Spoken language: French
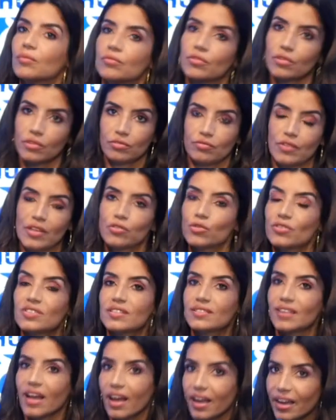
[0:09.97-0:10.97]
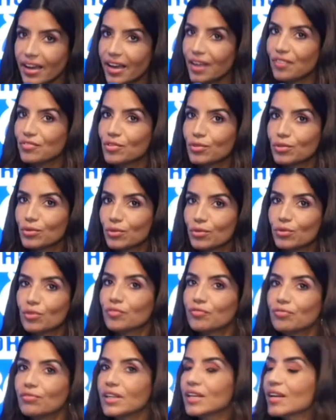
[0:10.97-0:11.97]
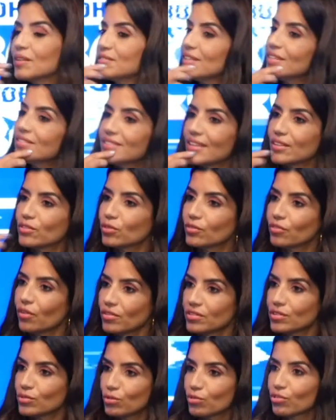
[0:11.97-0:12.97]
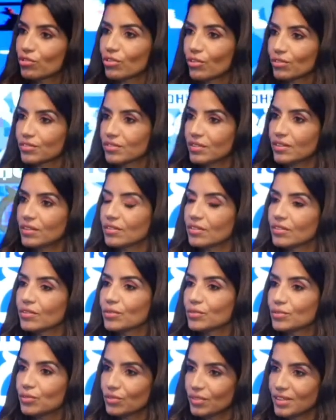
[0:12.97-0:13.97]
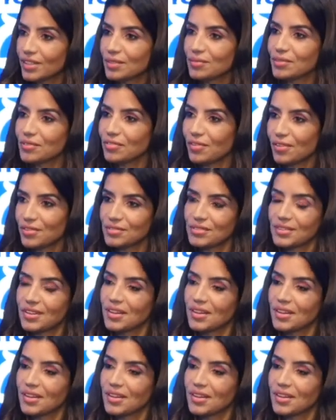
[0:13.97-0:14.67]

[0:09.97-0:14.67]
Euh, est-ce que c'était un rêve de, fouler comme ça le Stade de France et de chanter euh, autour de l'équipe de France C'était